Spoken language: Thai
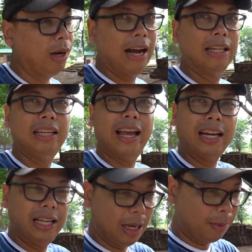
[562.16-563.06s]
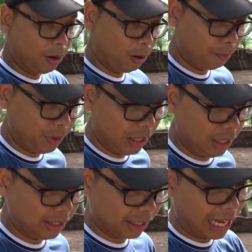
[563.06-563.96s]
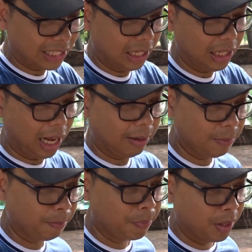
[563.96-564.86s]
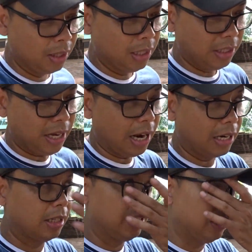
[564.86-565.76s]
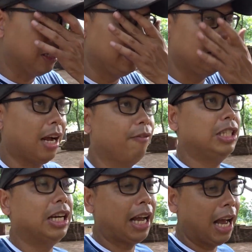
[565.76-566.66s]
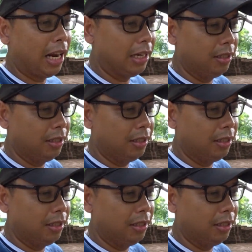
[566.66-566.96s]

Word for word: ว่าที่แห่งนี้ครับก็มีการสันนิษฐานจากนักวิชาการ